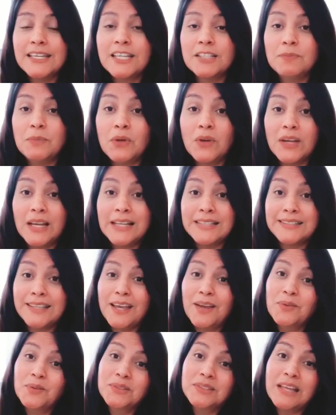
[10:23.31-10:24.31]
Así que espero que
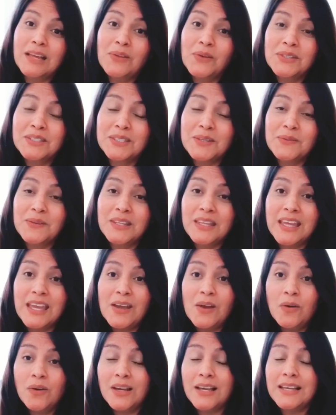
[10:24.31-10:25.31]
les haya gustado este
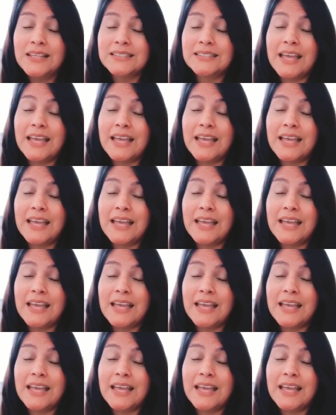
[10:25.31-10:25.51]
video,